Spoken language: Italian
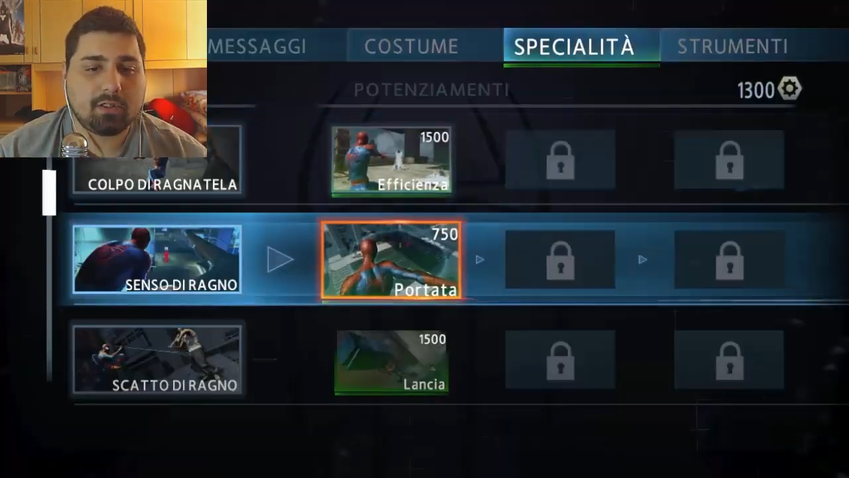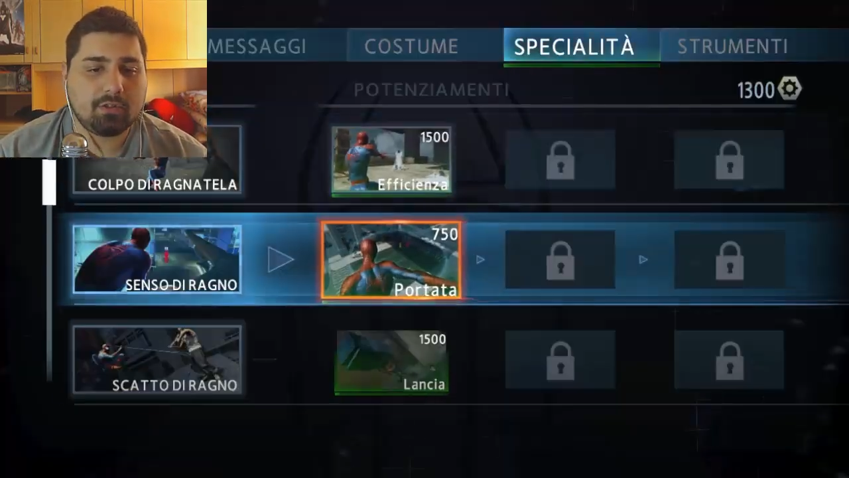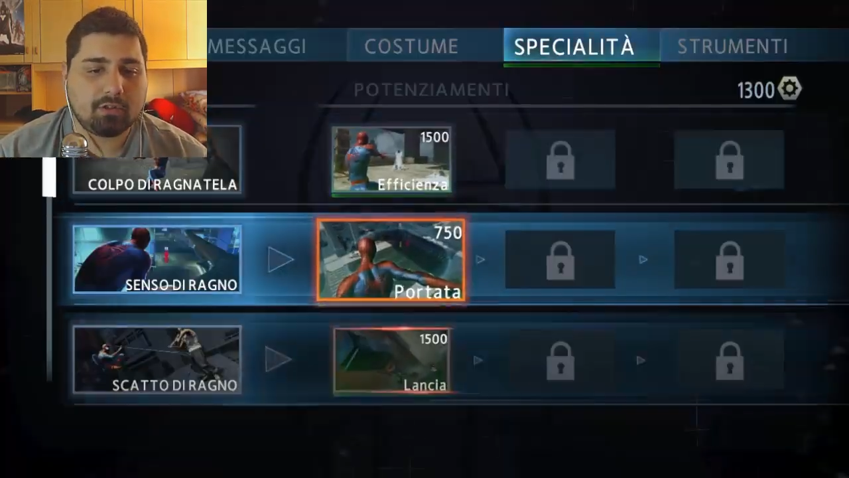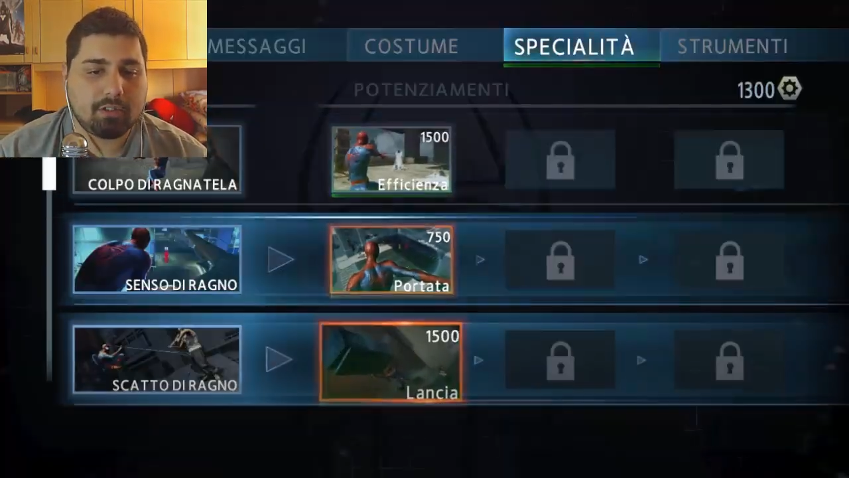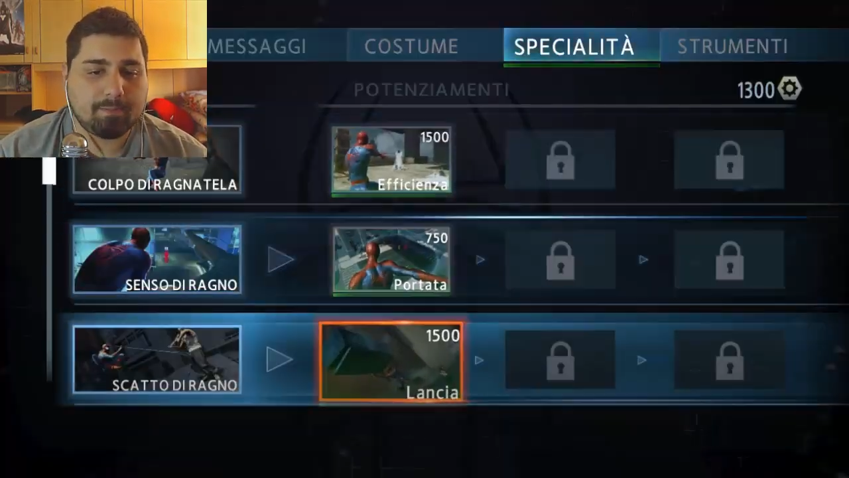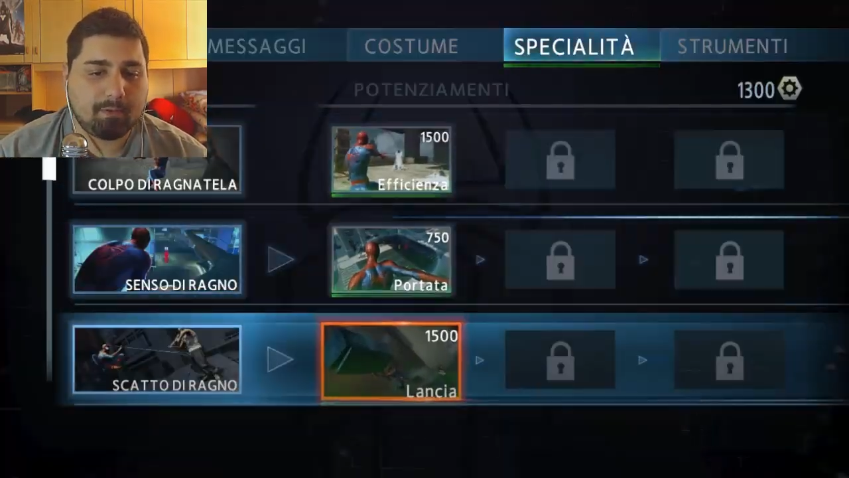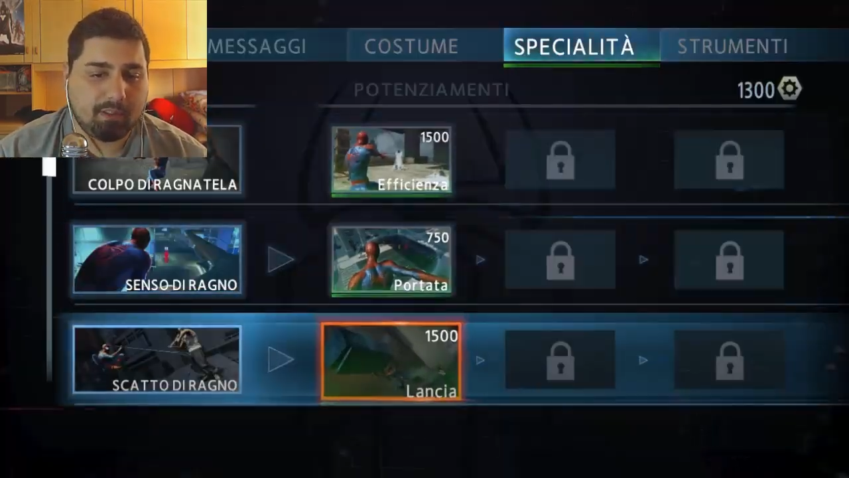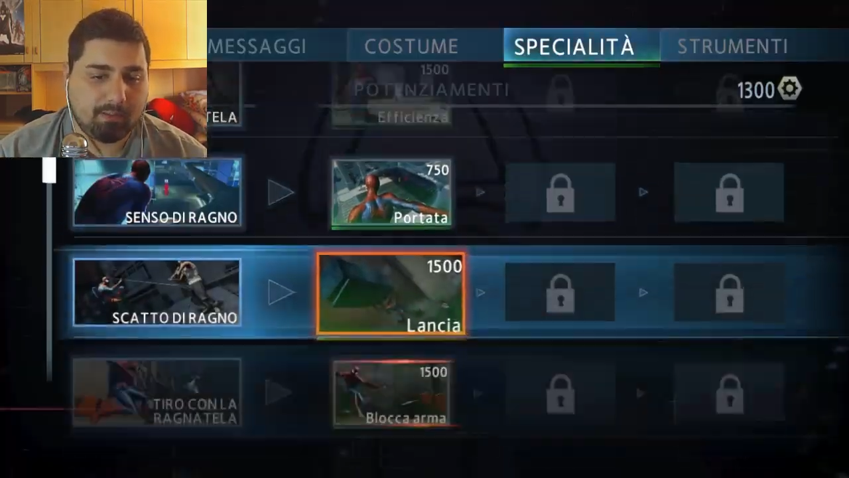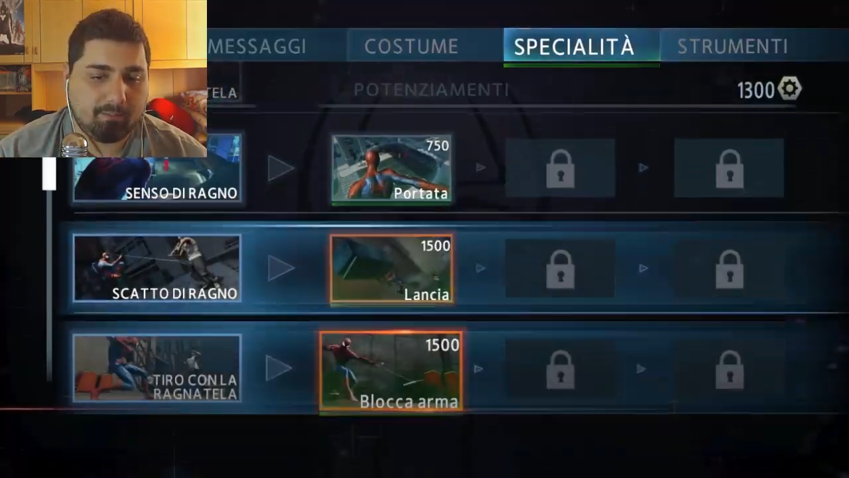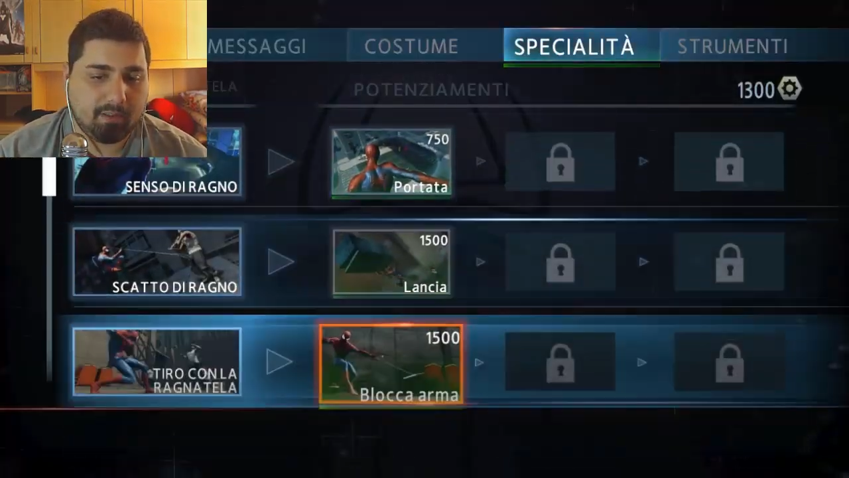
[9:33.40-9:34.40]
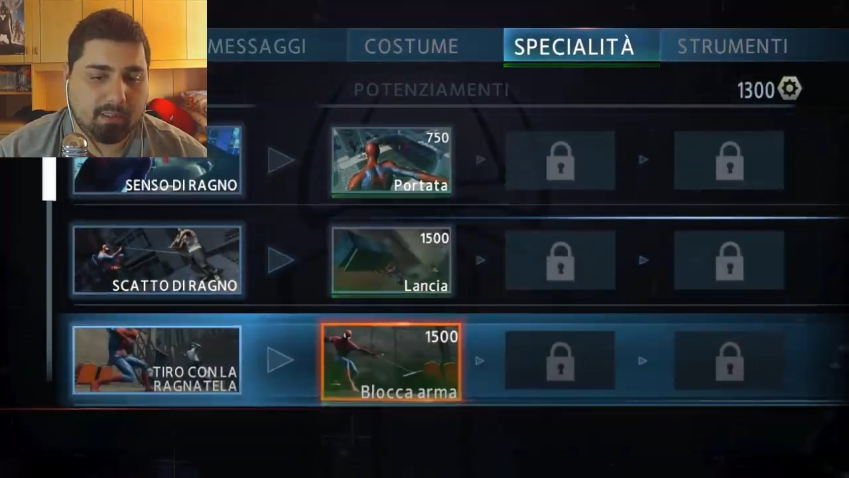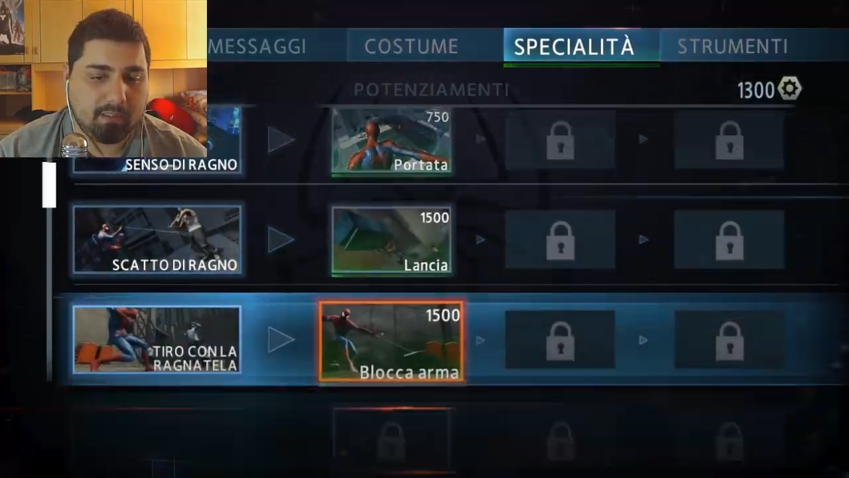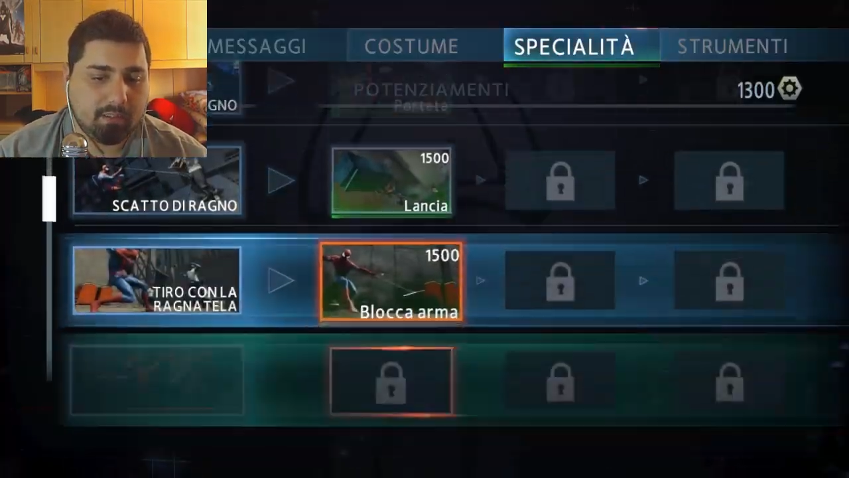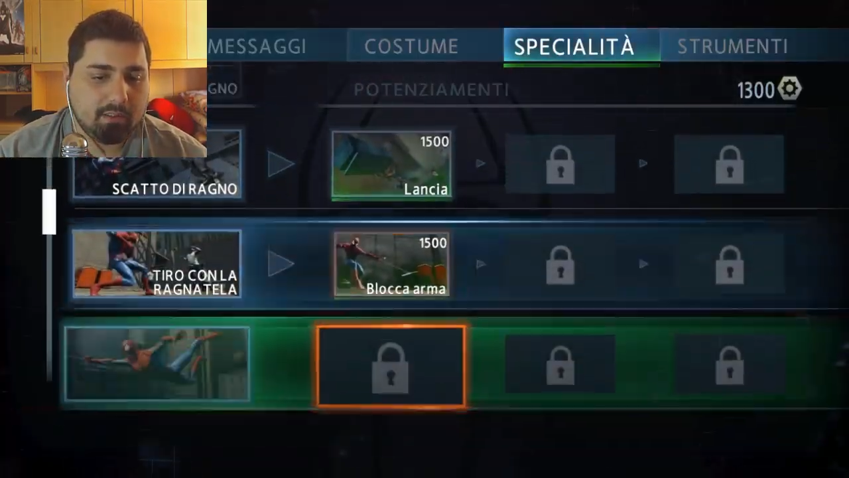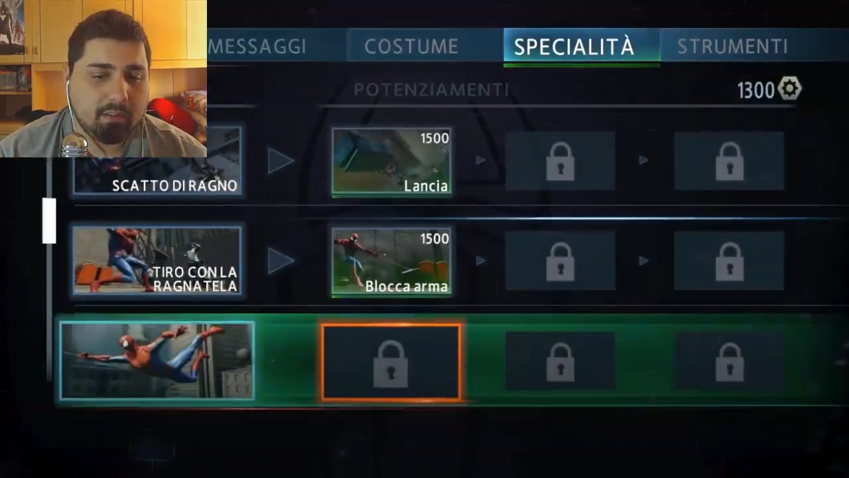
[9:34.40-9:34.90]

personaggio disponibile.